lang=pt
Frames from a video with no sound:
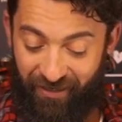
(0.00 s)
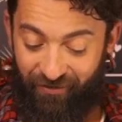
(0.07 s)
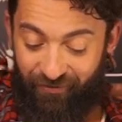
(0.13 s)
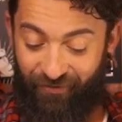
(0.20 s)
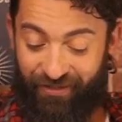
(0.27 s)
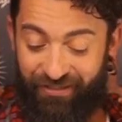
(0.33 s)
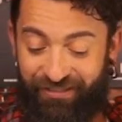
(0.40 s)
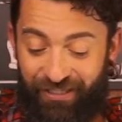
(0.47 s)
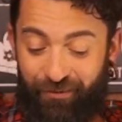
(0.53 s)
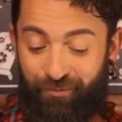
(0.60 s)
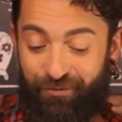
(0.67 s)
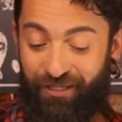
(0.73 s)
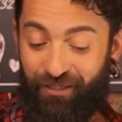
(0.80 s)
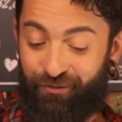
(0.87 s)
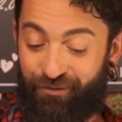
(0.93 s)

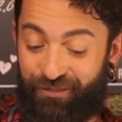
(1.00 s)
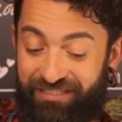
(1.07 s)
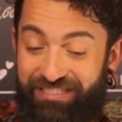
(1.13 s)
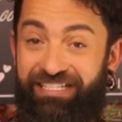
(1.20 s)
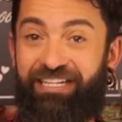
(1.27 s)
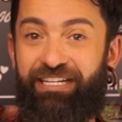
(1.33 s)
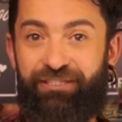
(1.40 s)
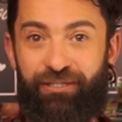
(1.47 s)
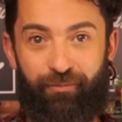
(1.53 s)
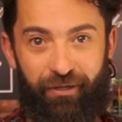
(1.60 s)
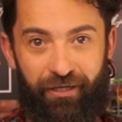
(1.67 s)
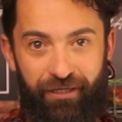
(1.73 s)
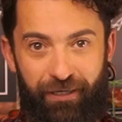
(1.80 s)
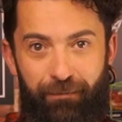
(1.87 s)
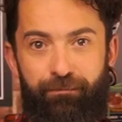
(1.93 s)
25% de cera de
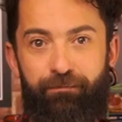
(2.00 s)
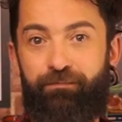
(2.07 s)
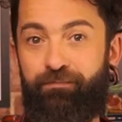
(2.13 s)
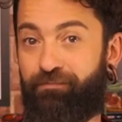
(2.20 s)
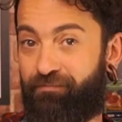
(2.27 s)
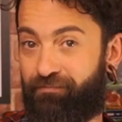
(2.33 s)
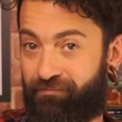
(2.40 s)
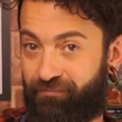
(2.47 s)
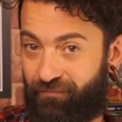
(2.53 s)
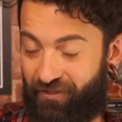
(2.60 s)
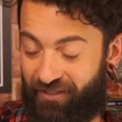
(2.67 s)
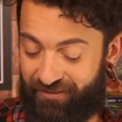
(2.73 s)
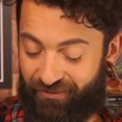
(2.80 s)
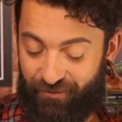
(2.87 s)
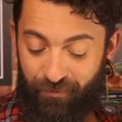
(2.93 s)
abelha,
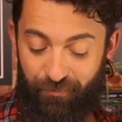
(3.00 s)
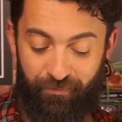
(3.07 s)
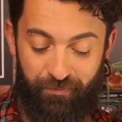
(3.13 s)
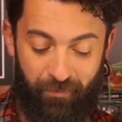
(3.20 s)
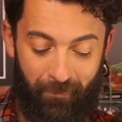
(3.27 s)
fácil.